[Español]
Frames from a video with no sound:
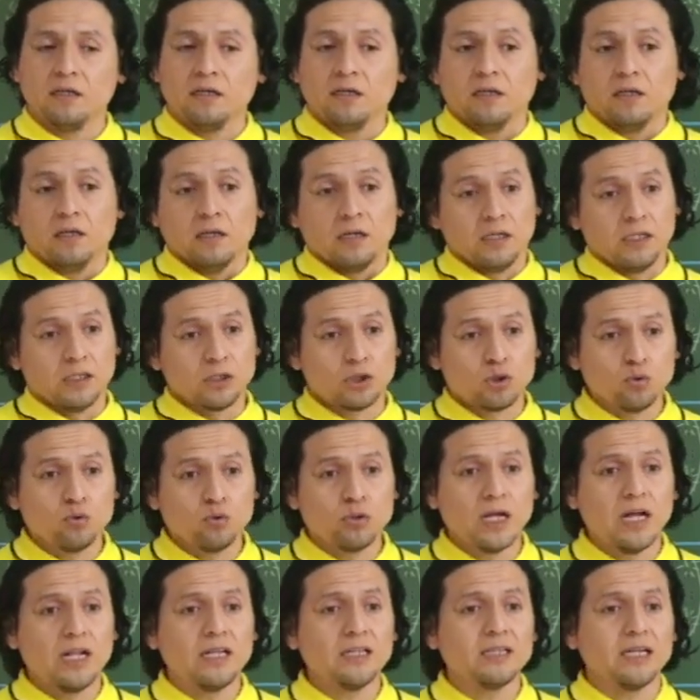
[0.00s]
Es
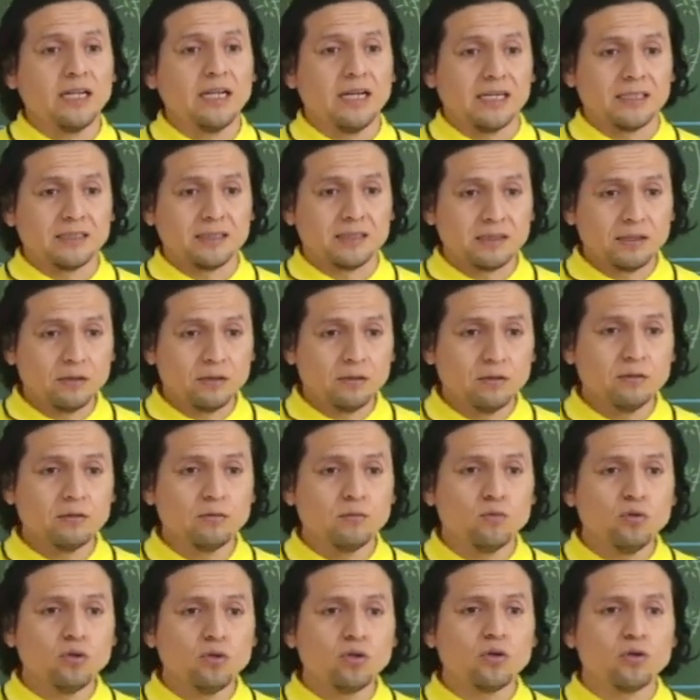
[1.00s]
una alteración
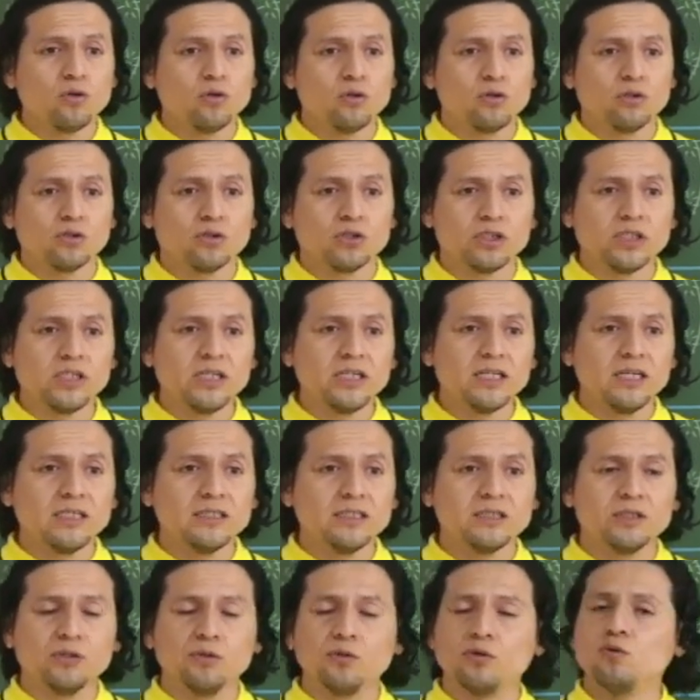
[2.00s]
muy conocida
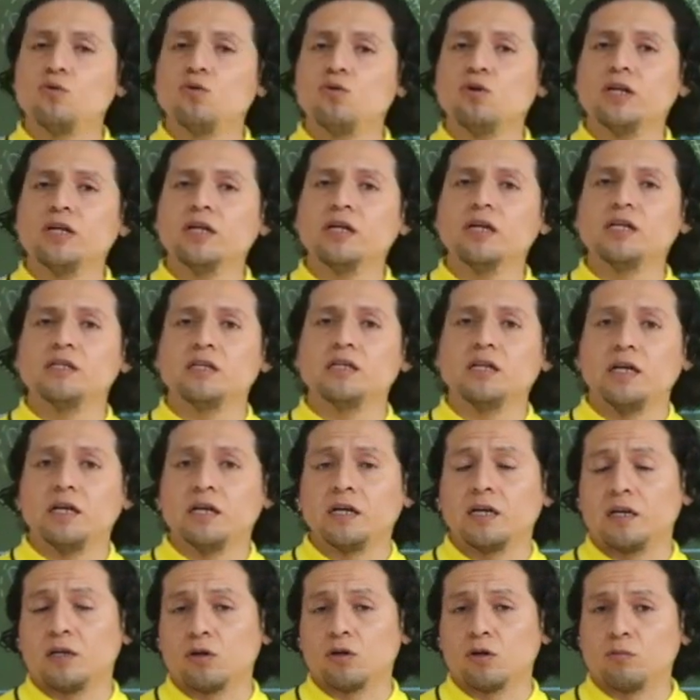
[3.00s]
si ocurre en
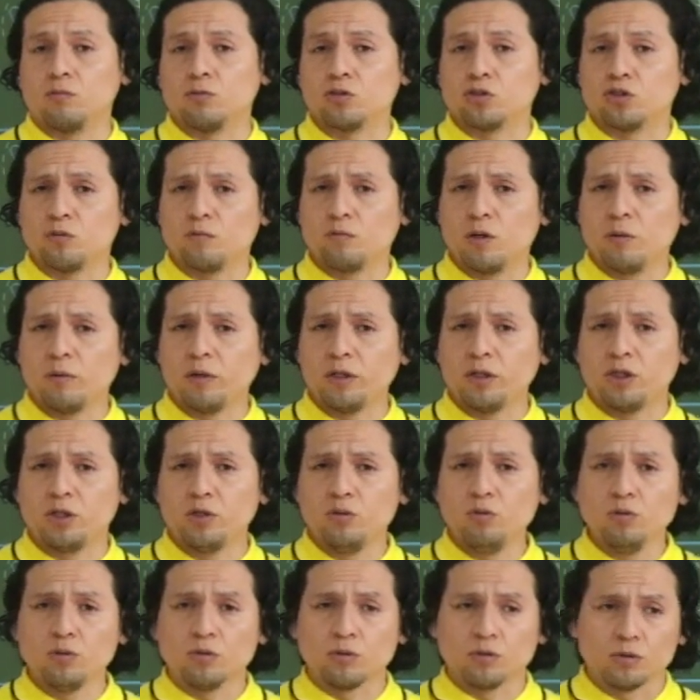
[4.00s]
el, cromosoma
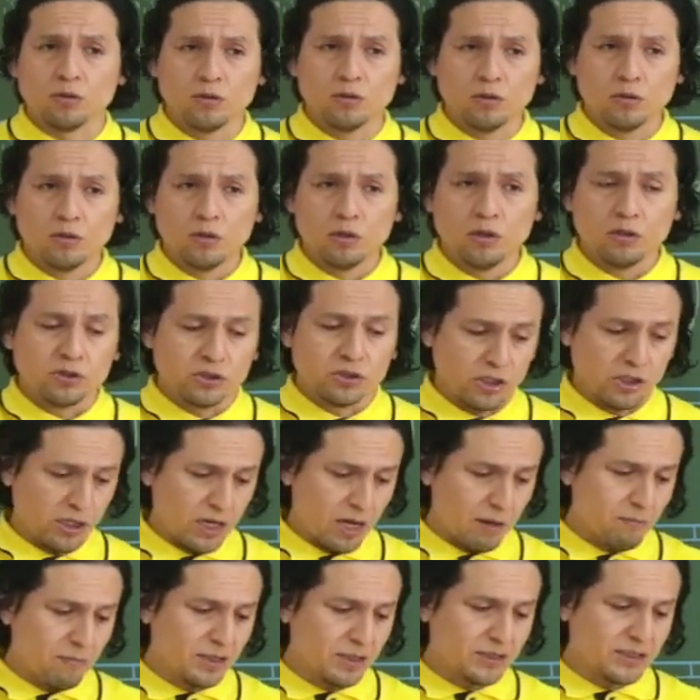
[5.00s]
21. Se
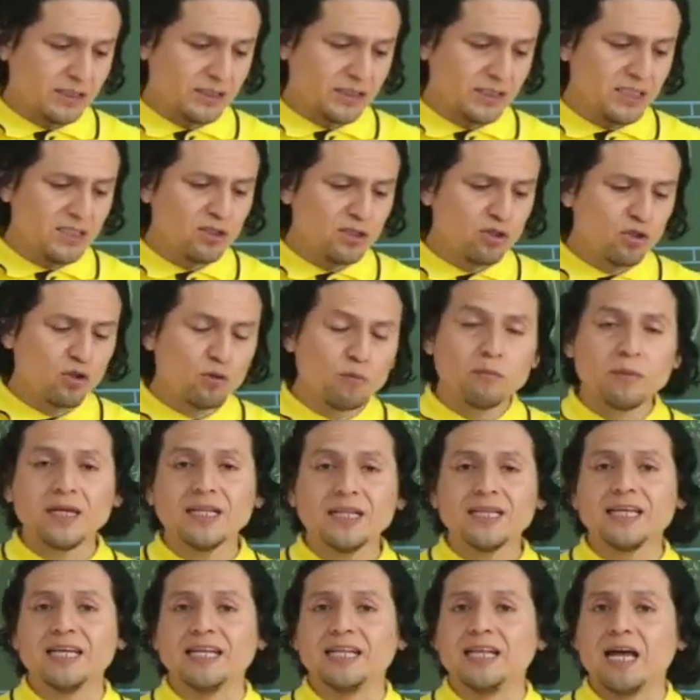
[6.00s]
llama síndrome
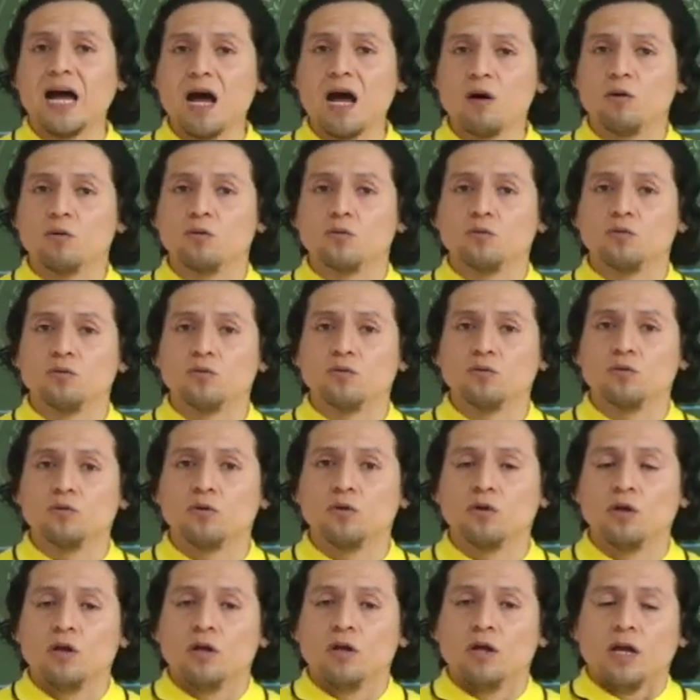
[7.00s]
de Down.
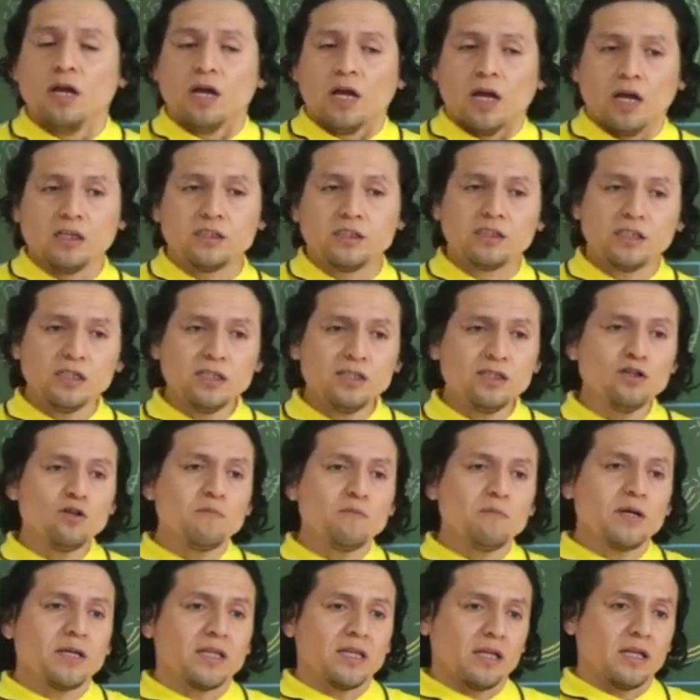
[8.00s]
El
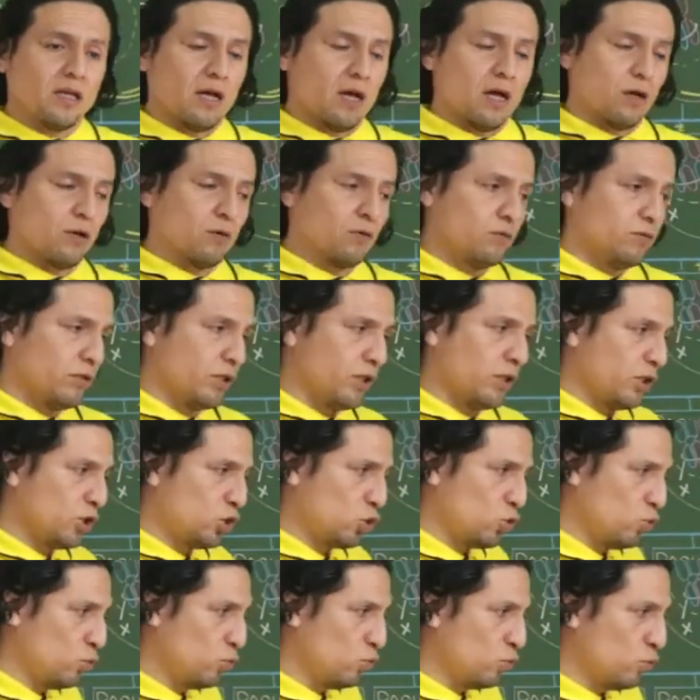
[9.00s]
síndrome de Down
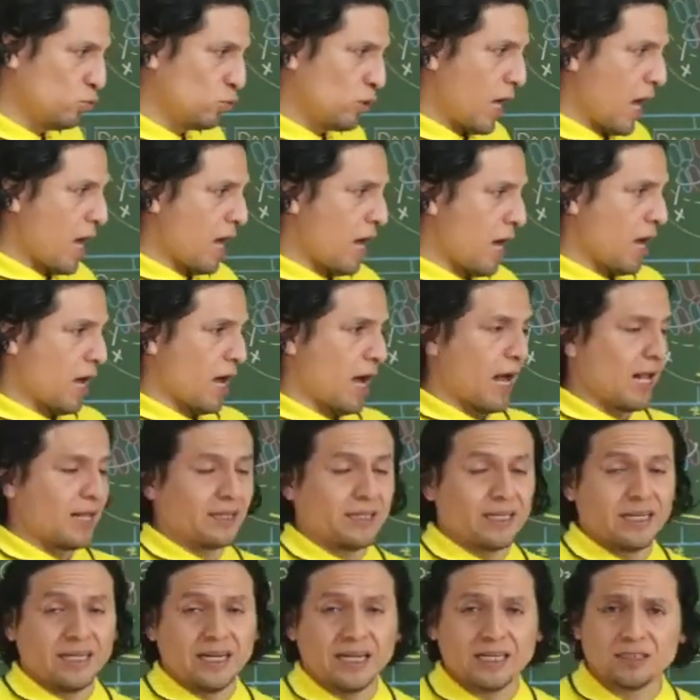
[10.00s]
es una
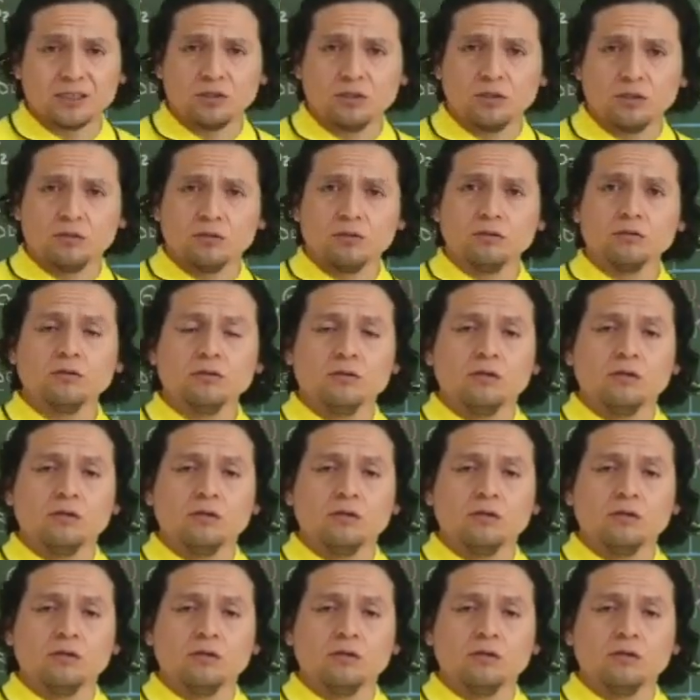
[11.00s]
alteración